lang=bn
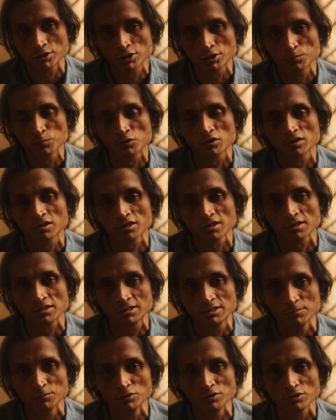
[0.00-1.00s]
এসছে প্রত্যেকের
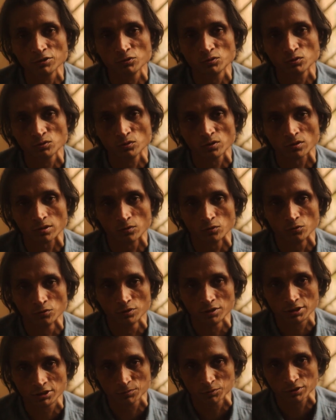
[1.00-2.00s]
জীবনই কিন্তু
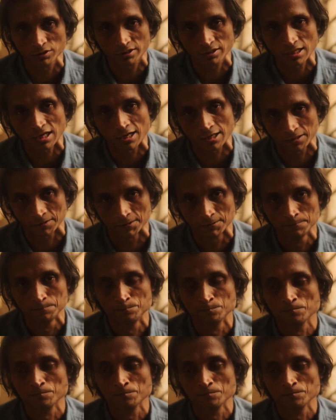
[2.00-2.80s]
অন্যের জীবনের থেকে আলাদা